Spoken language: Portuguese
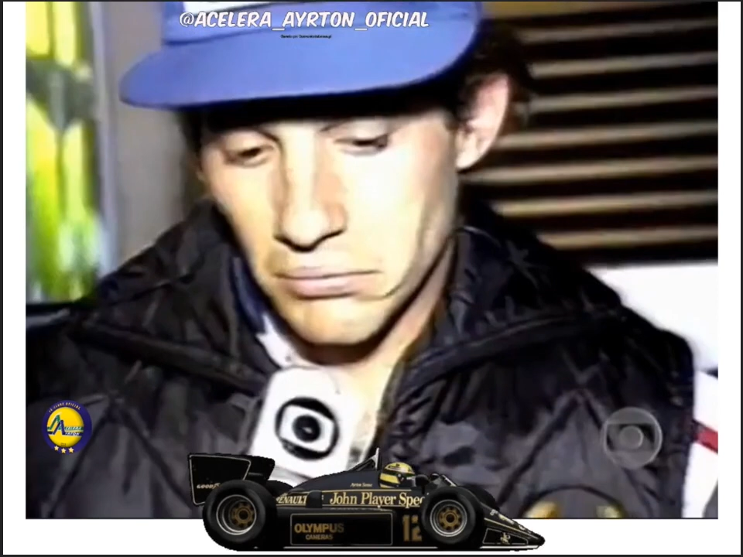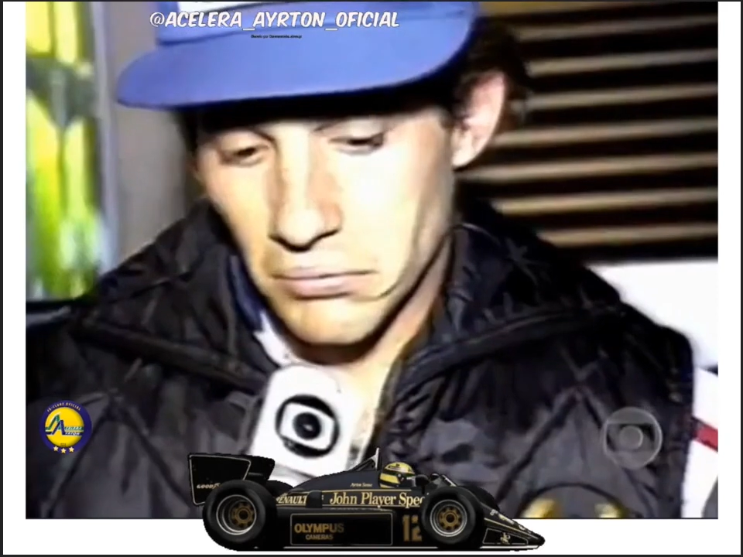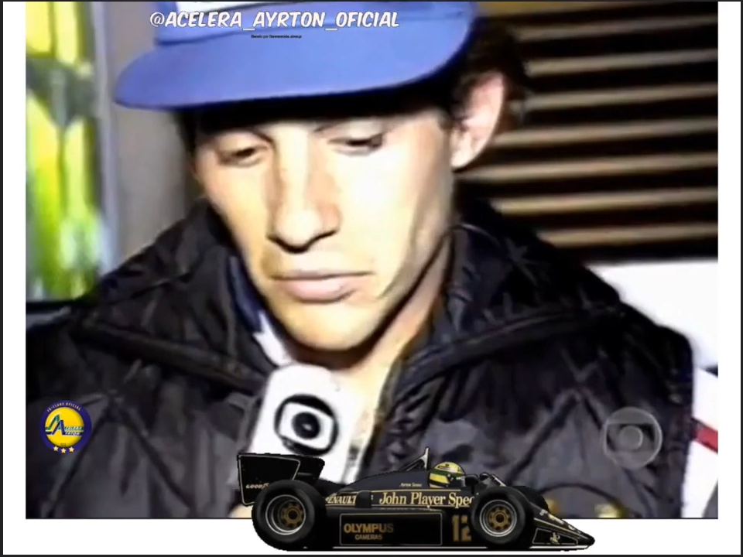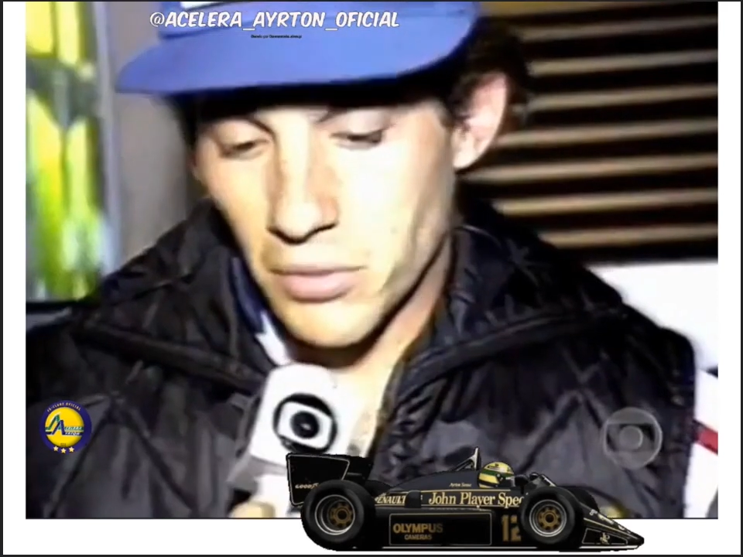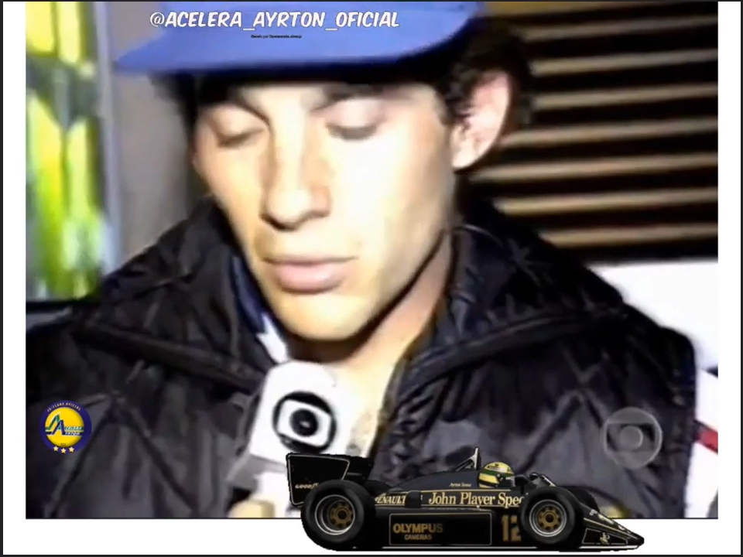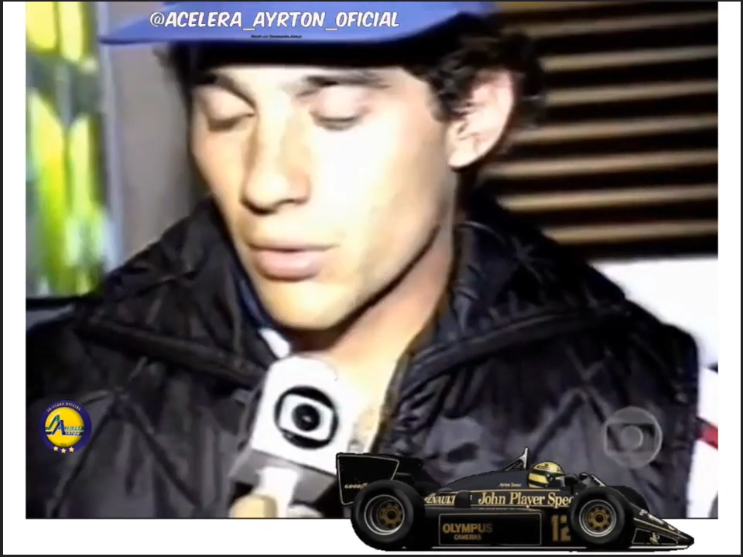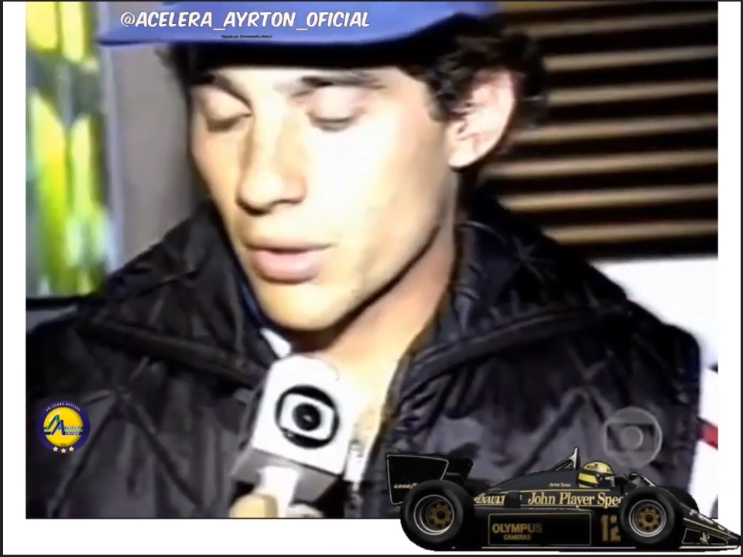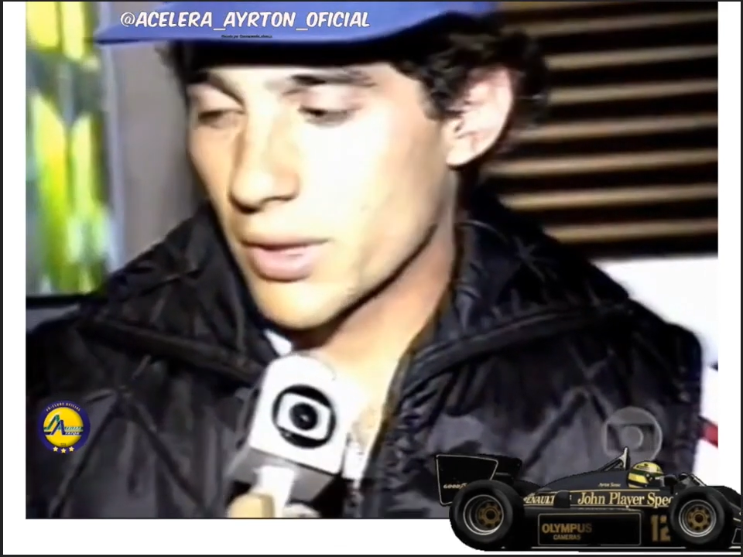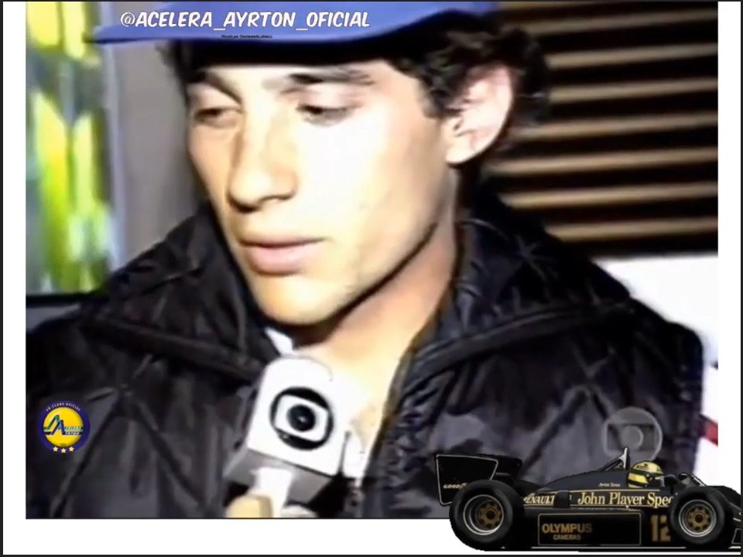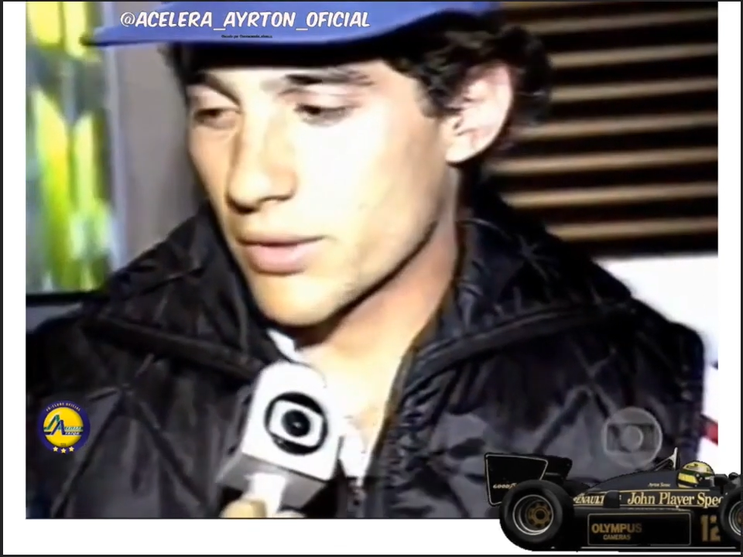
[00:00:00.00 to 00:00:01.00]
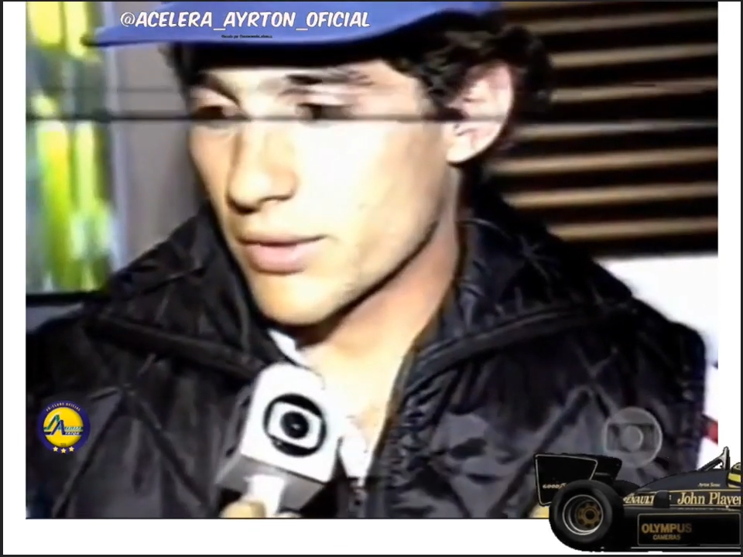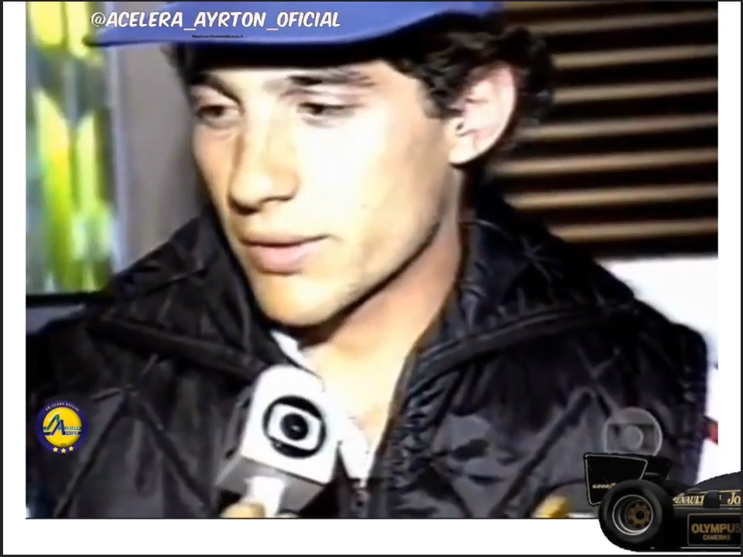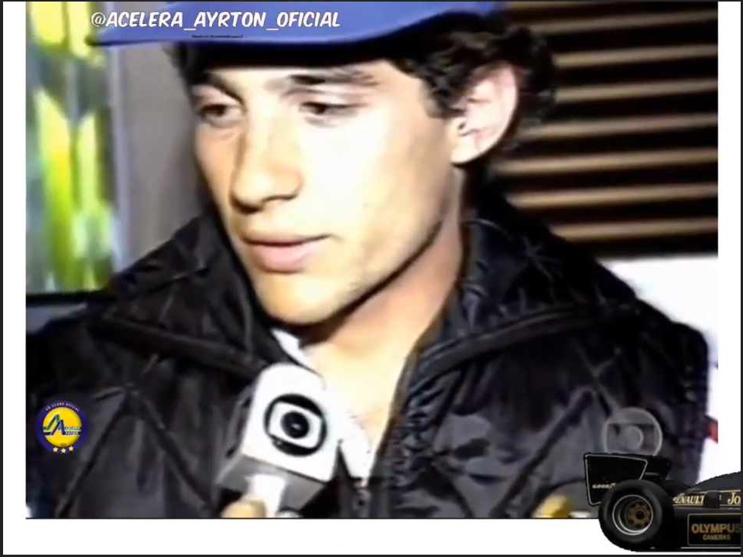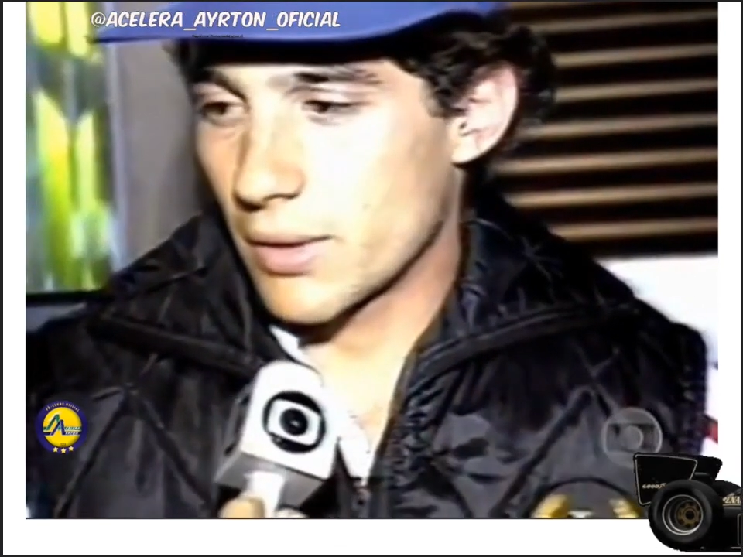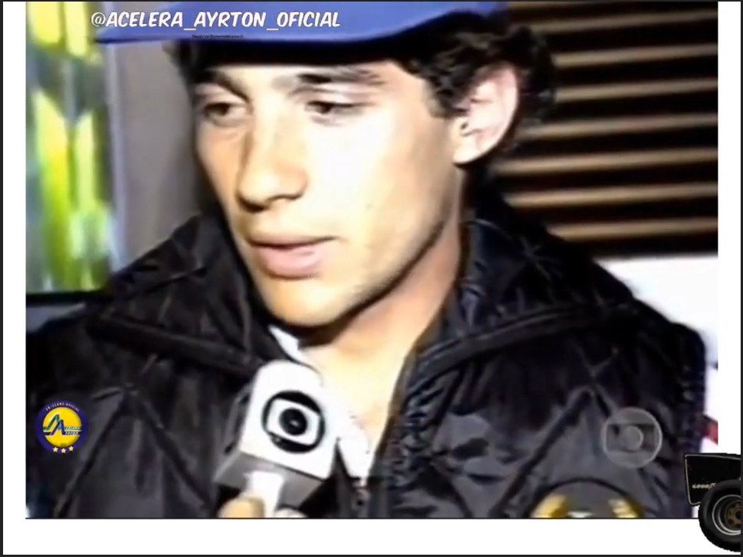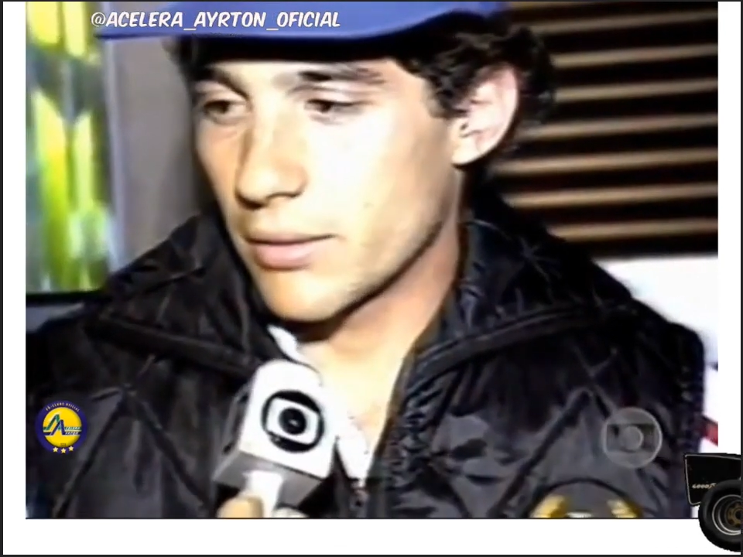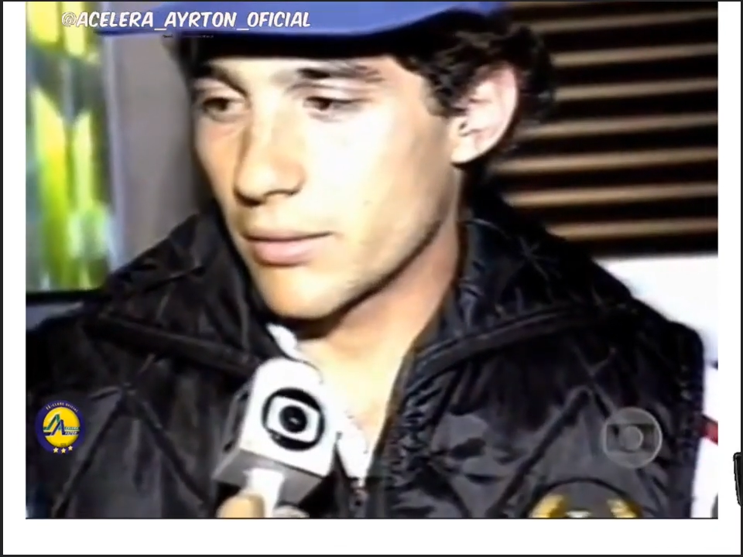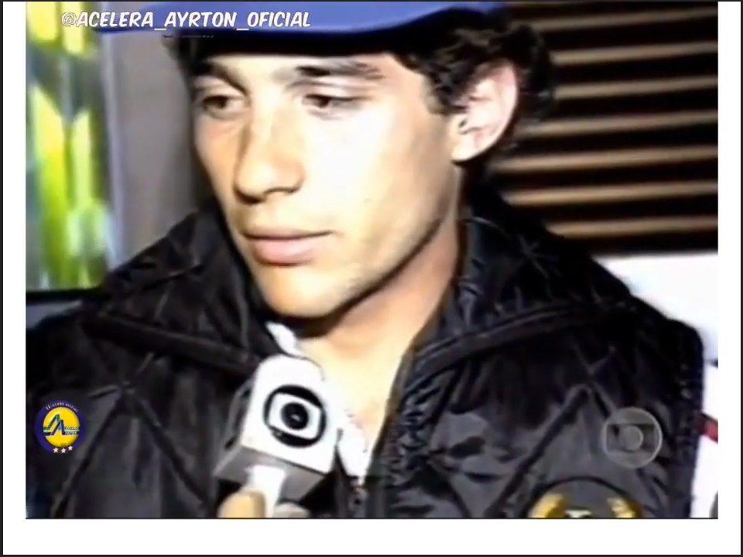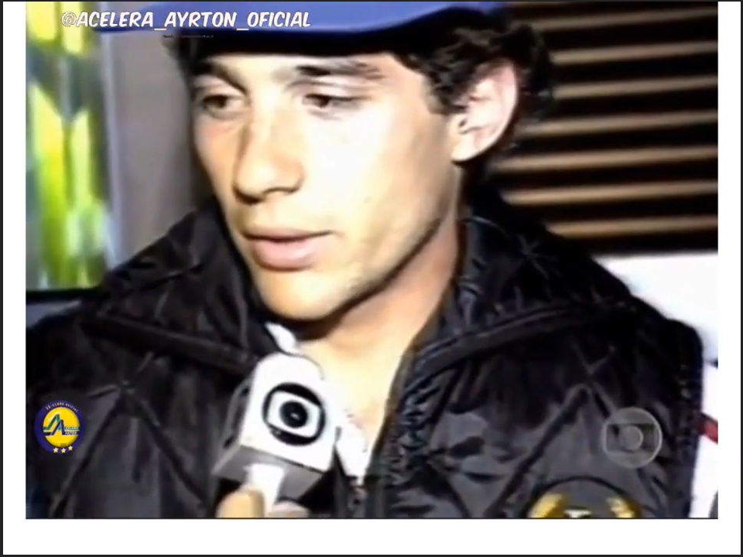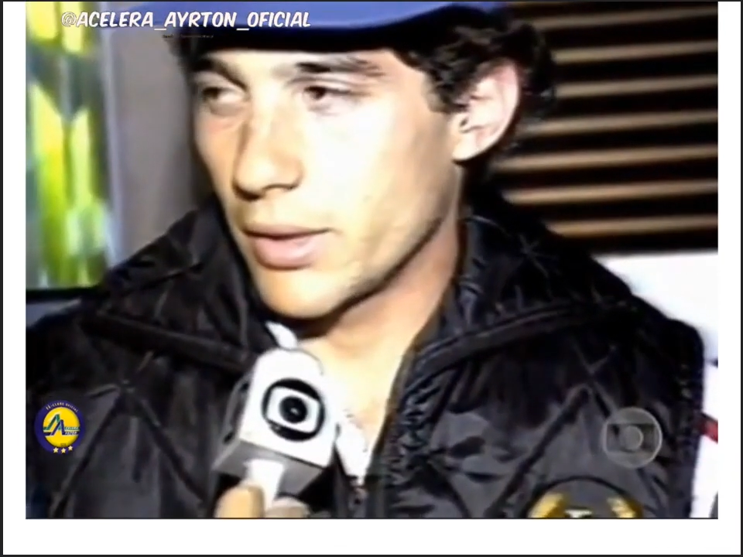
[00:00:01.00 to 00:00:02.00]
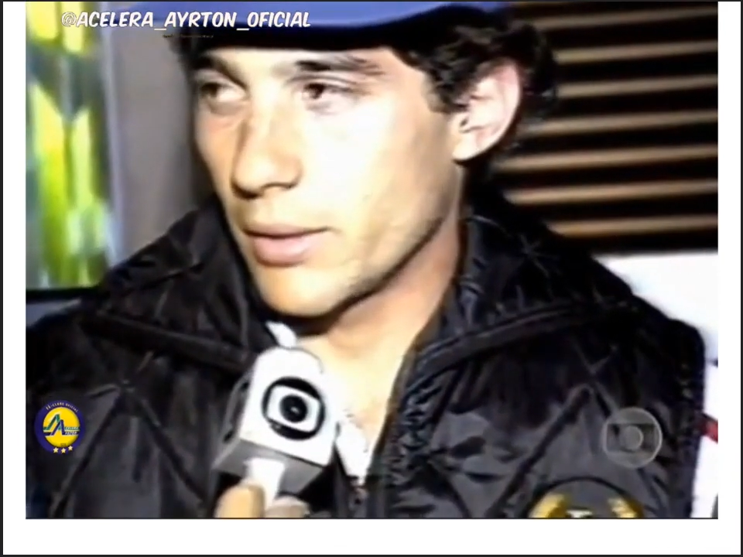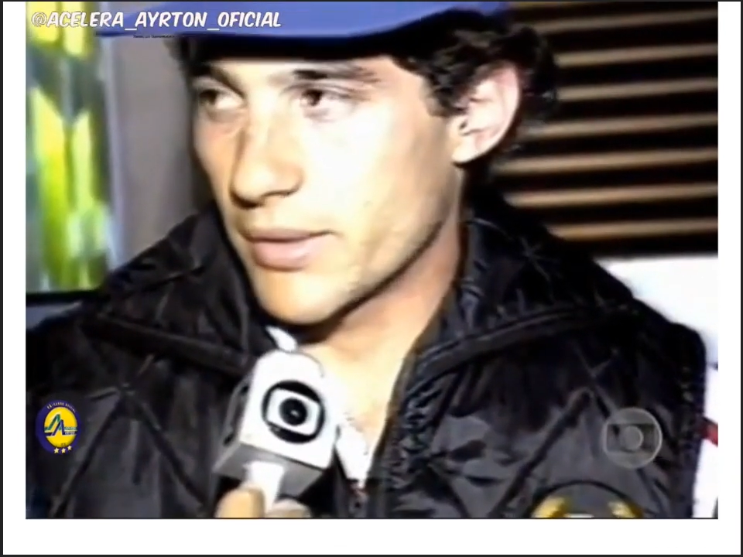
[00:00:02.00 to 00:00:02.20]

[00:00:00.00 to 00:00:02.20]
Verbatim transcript: não concordando com a situação lá, eu não correria,